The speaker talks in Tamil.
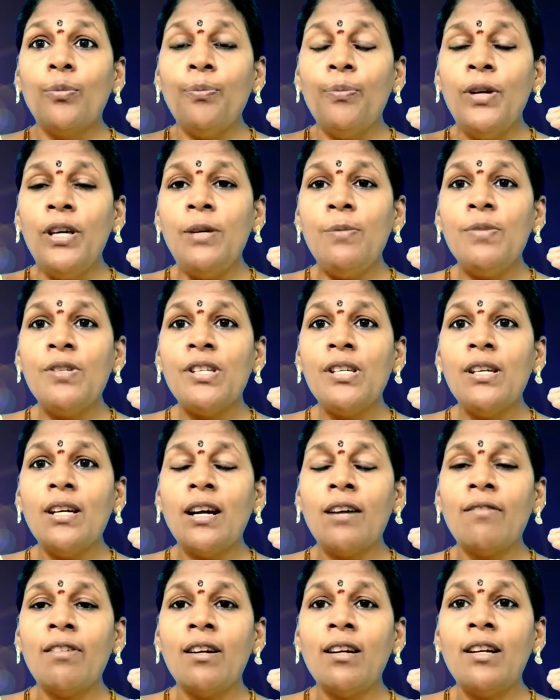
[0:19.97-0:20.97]
பீம்சிங்
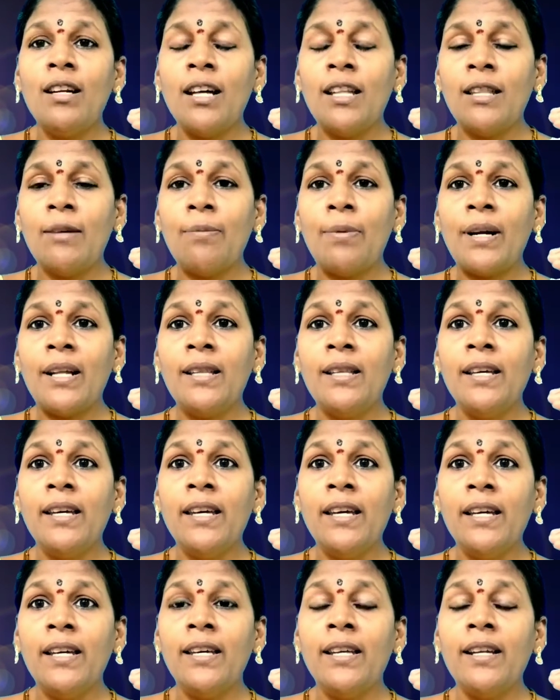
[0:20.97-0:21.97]
அவர்கள் அந்த படத்தை
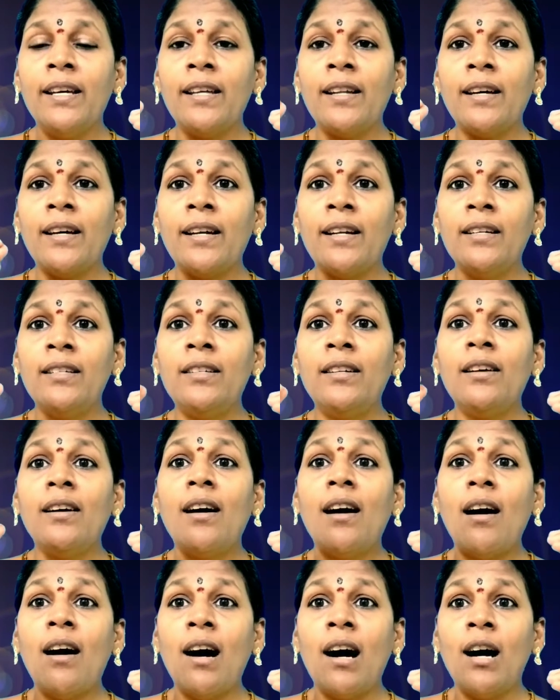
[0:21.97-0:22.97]
இயக்கியிருக்கிறார்கள்
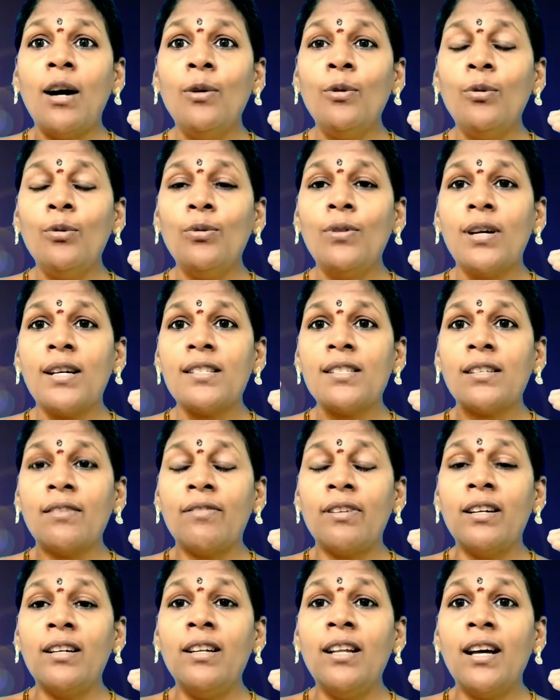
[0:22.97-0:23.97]
ஆரூர் தாஸ்
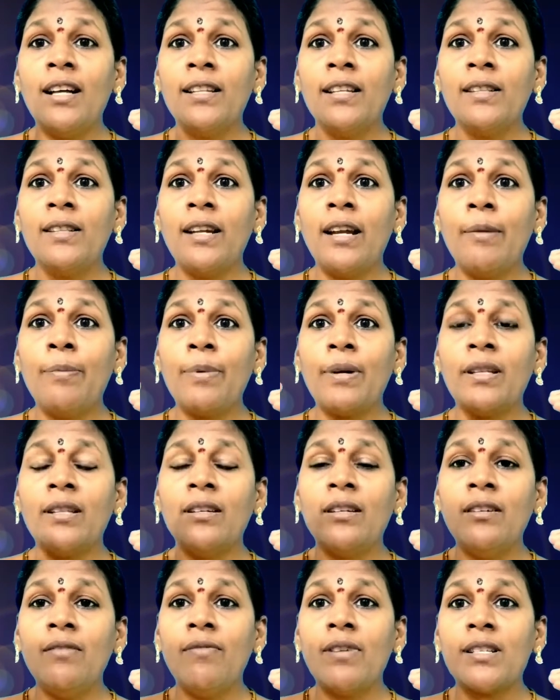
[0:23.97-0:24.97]
அவர்கள் அந்த
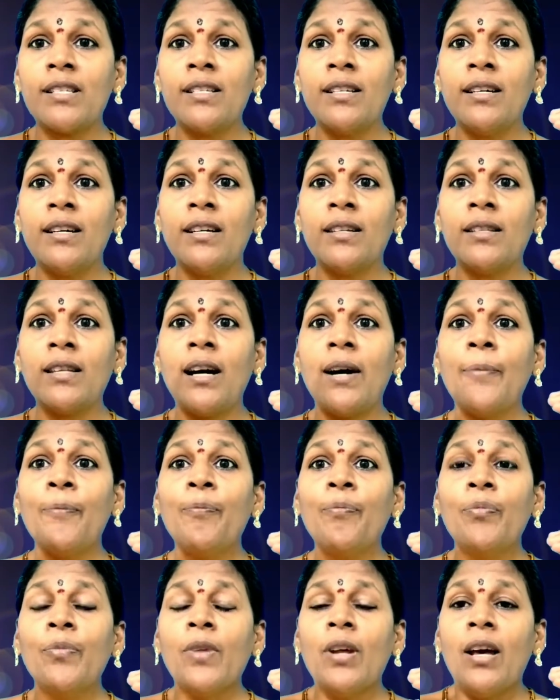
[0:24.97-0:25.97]
திரைப்படத்திற்கு வசனகர்த்தா
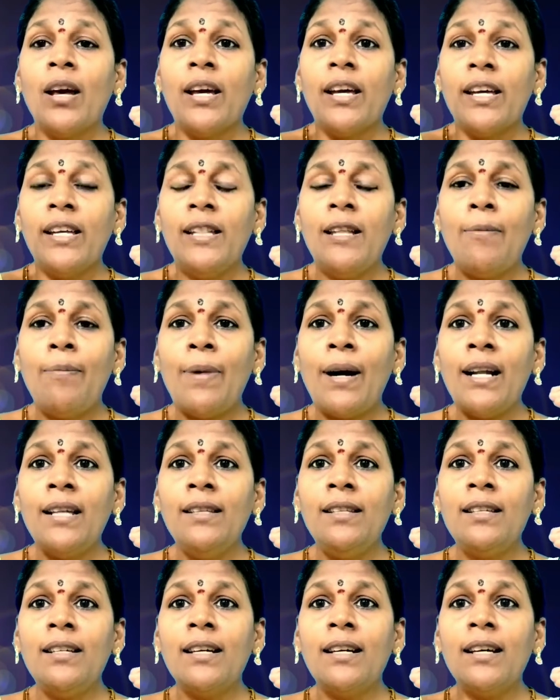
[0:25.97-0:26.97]
இந்த
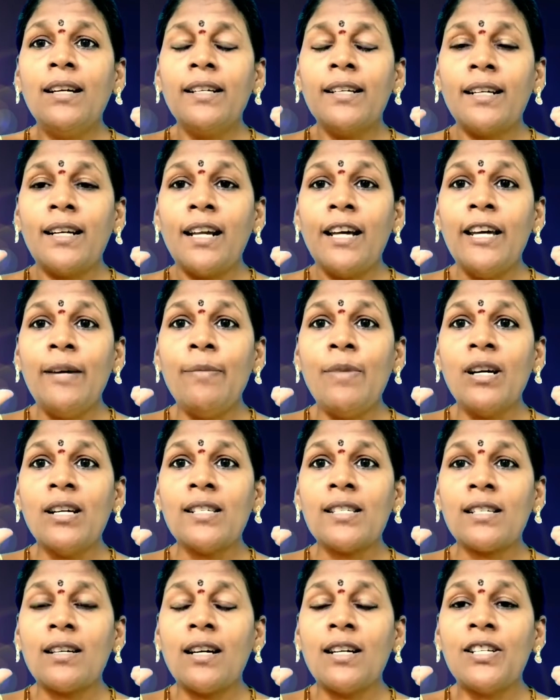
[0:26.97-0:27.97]
படத்தில்
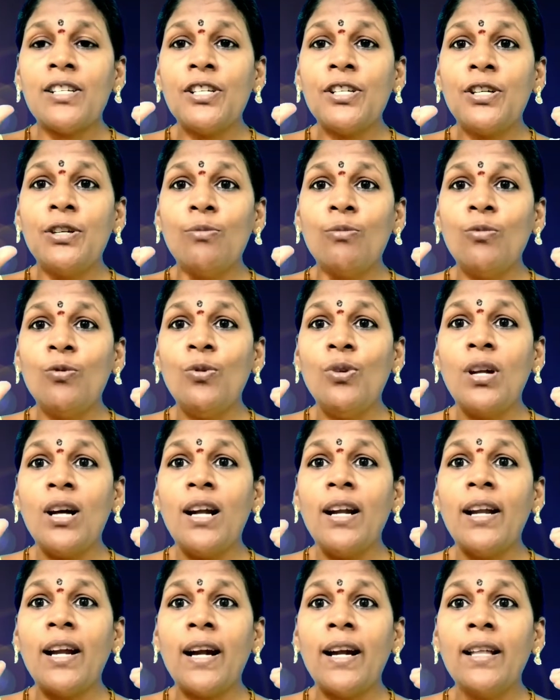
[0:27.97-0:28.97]
கிளைமேக்ஸ் காட்சிக்கு
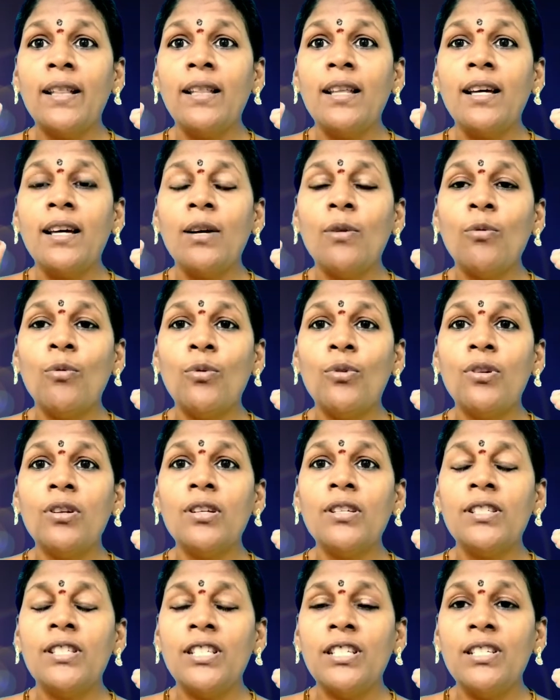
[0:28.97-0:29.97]
முன்னால் நடந்த ஒரு
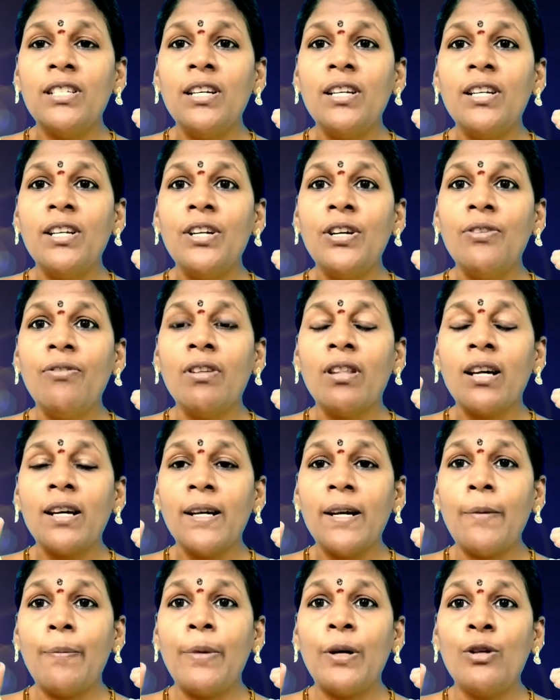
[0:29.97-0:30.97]
சின்ன நிகழ்வை தான்
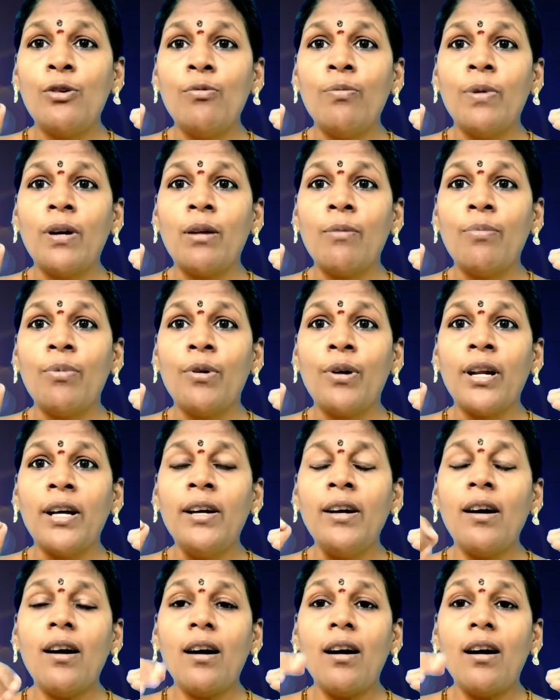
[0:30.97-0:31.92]
இங்கே பதிவு பண்ண போகிறேன்